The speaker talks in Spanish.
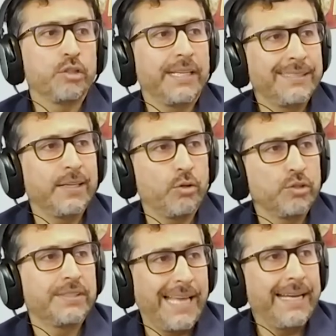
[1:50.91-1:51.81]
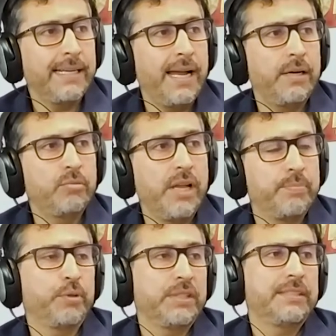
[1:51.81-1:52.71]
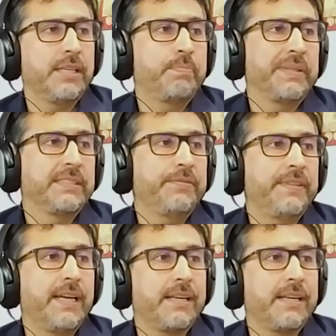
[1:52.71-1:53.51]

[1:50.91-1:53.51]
O sea, eh, se consagra una hipótesis específica de